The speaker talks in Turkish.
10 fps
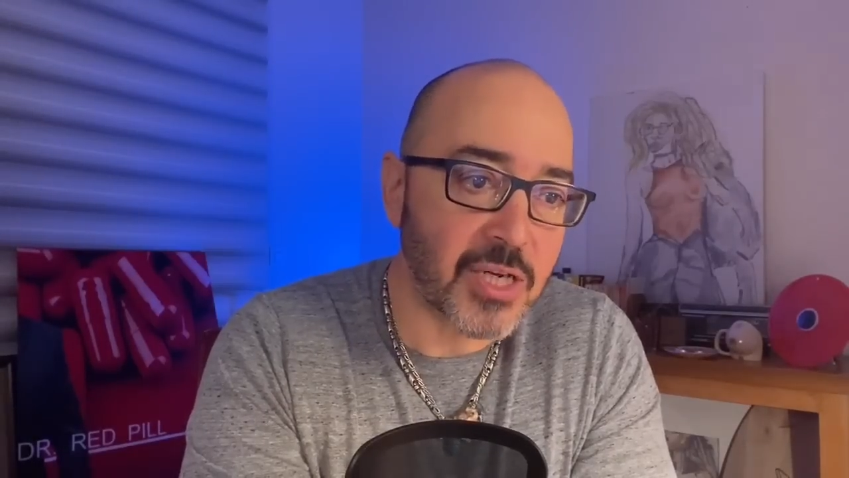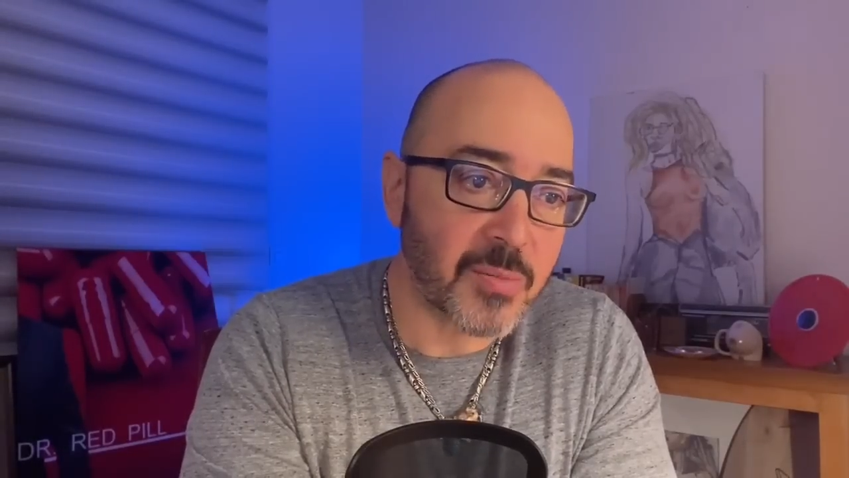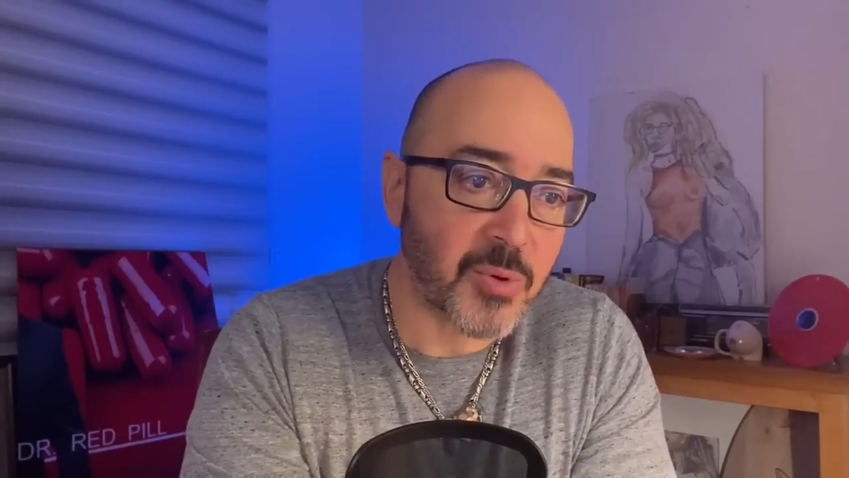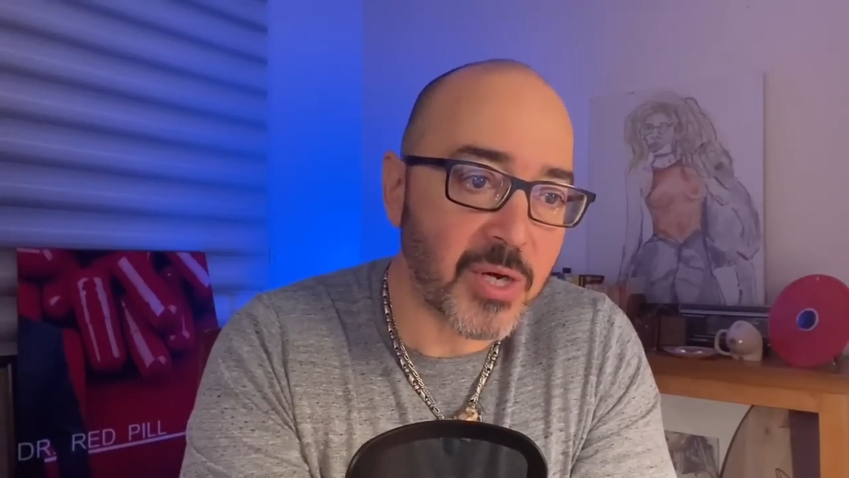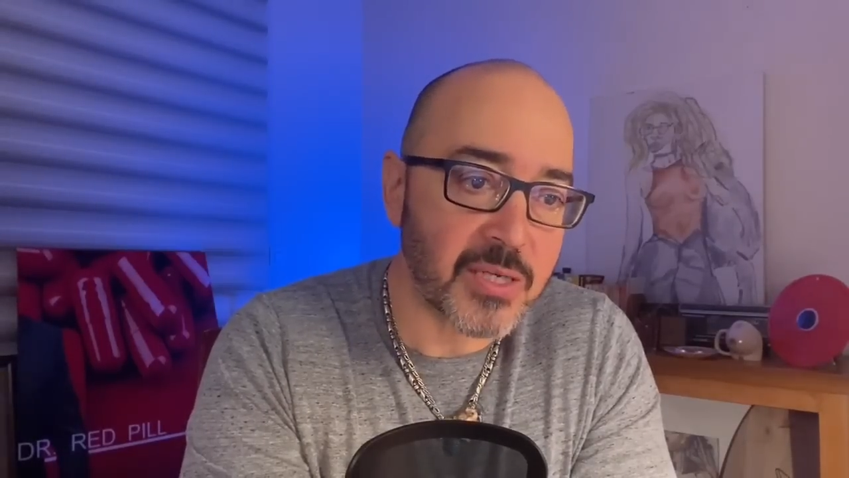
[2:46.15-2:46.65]

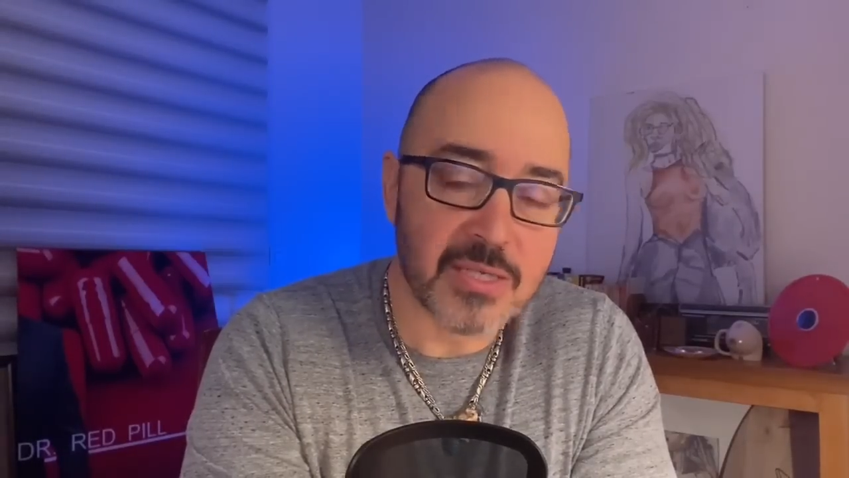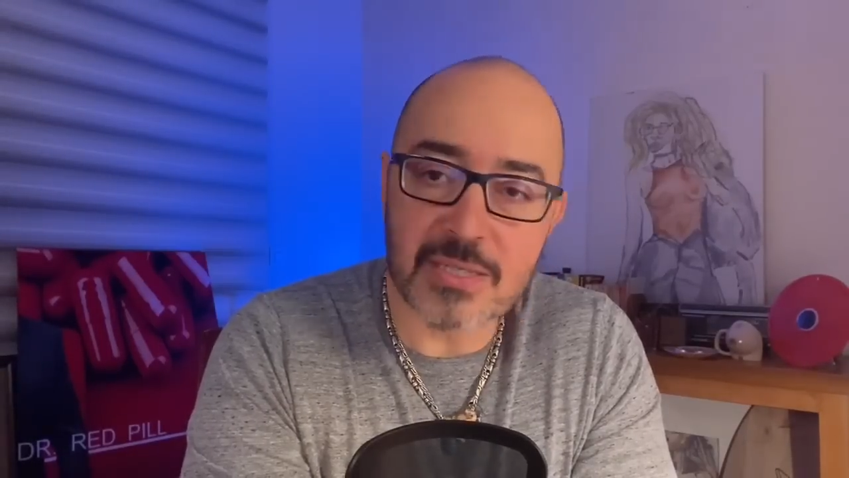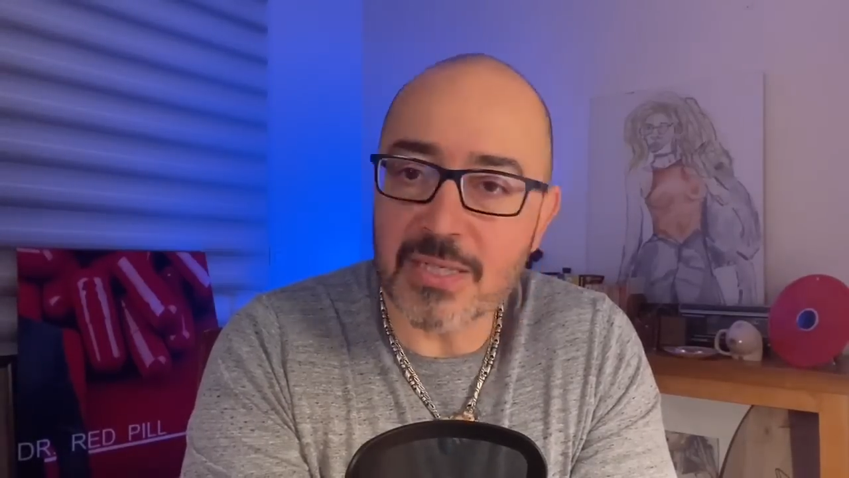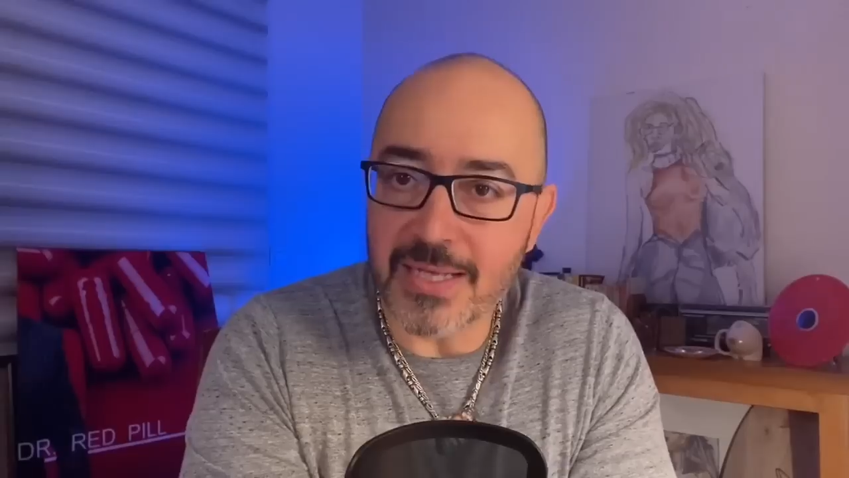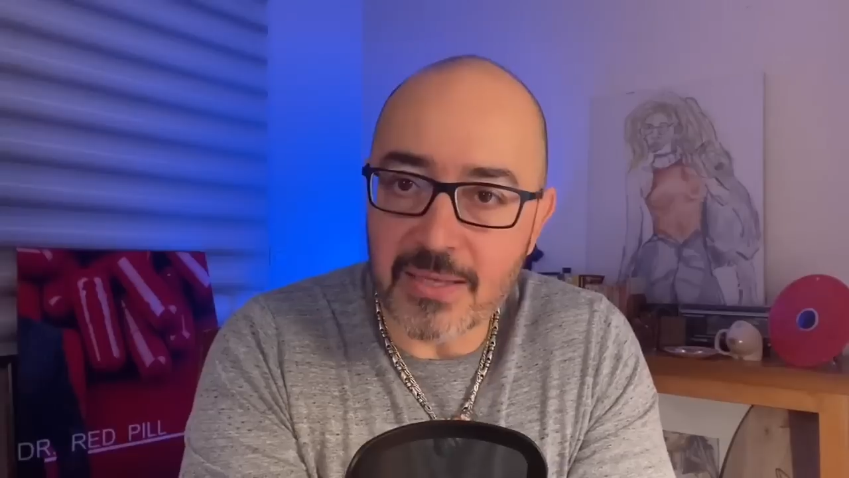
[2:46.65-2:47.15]

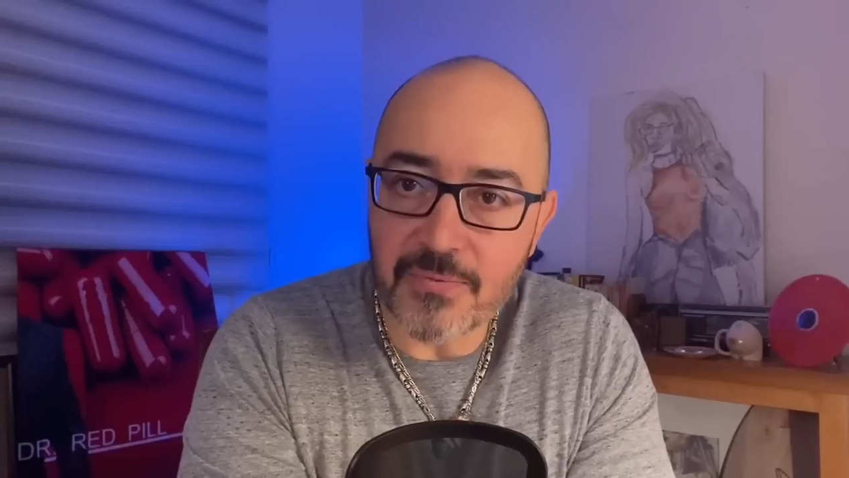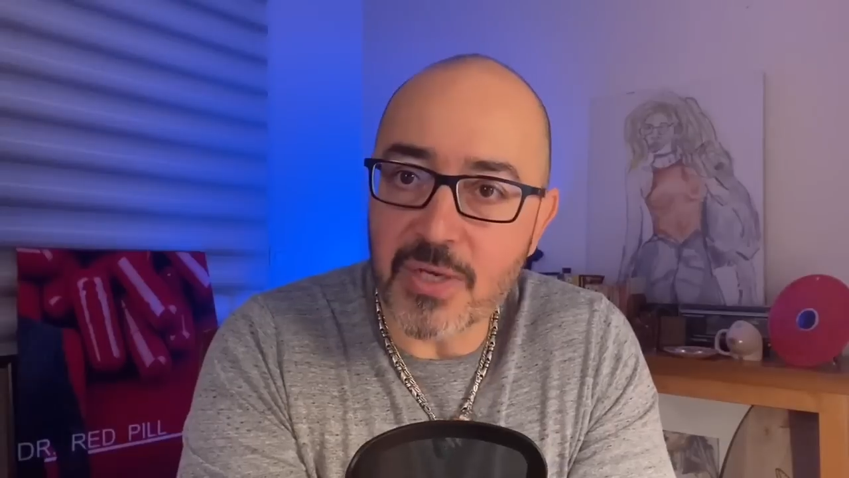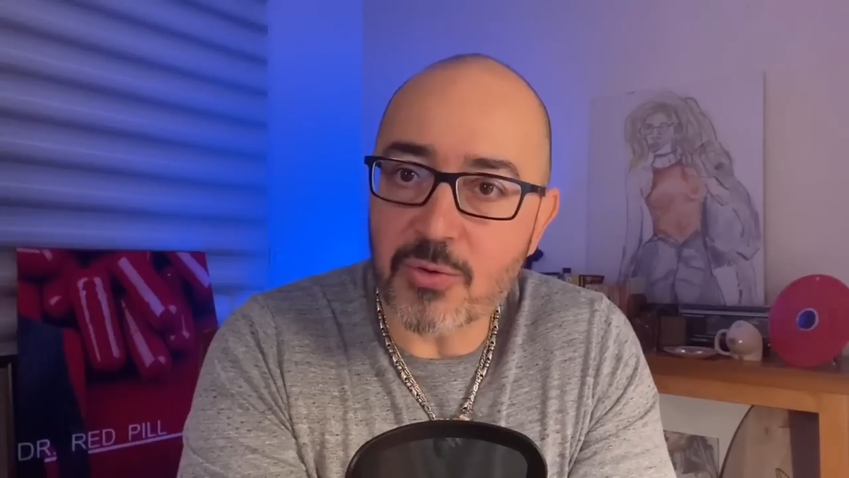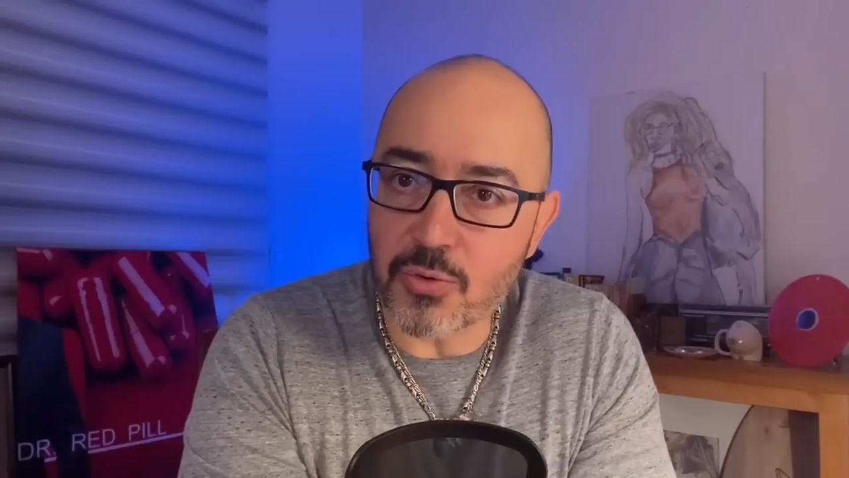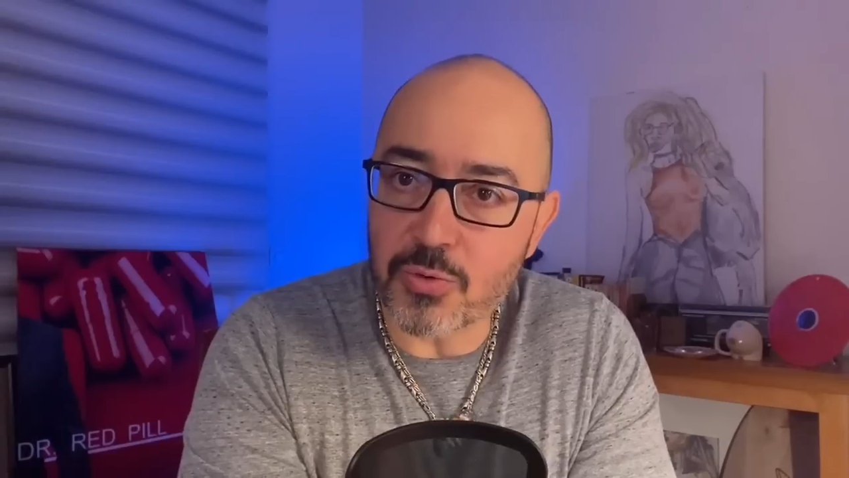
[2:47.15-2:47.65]
kampanyasının
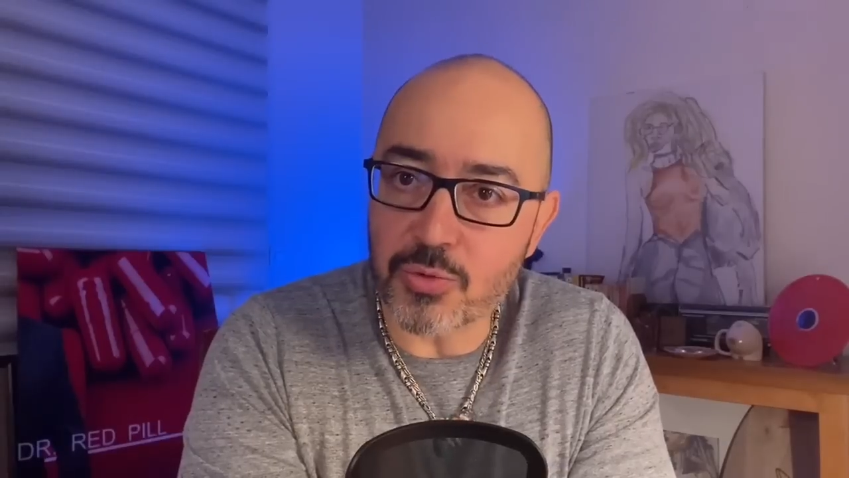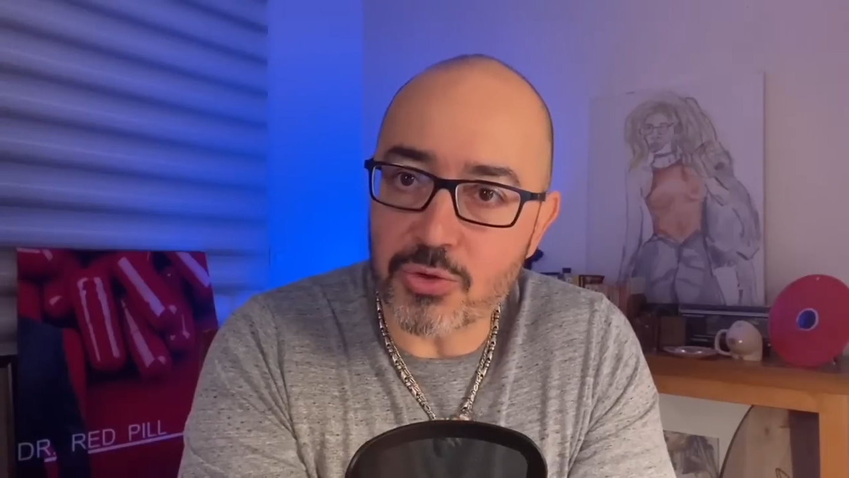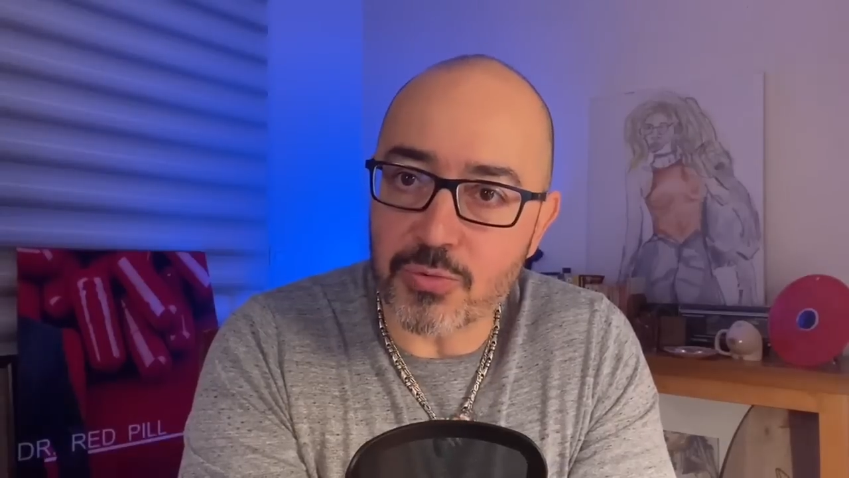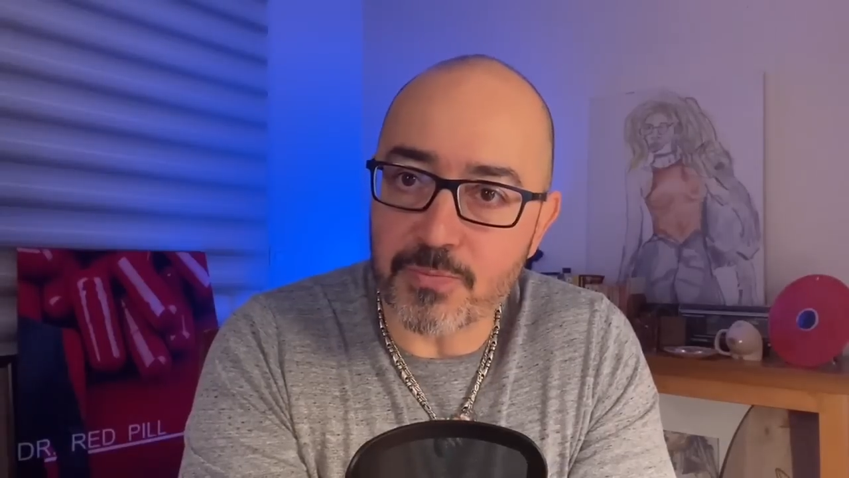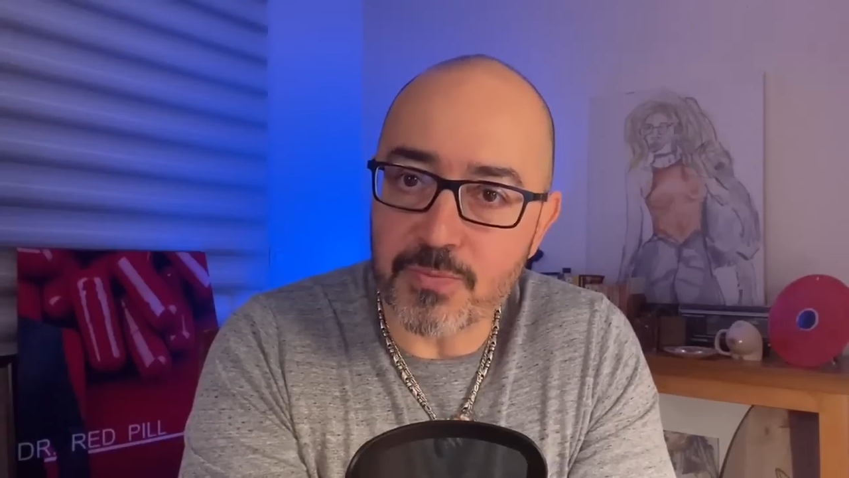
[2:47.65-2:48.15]
hedefine
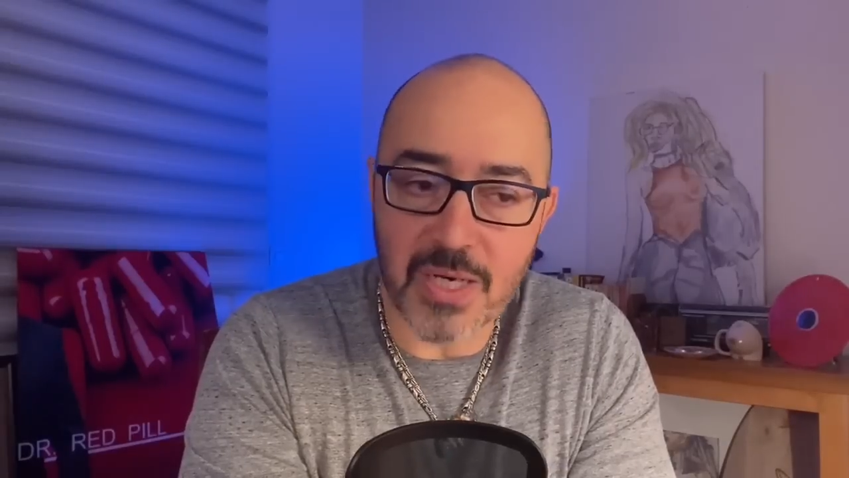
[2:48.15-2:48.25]
konulmuştum.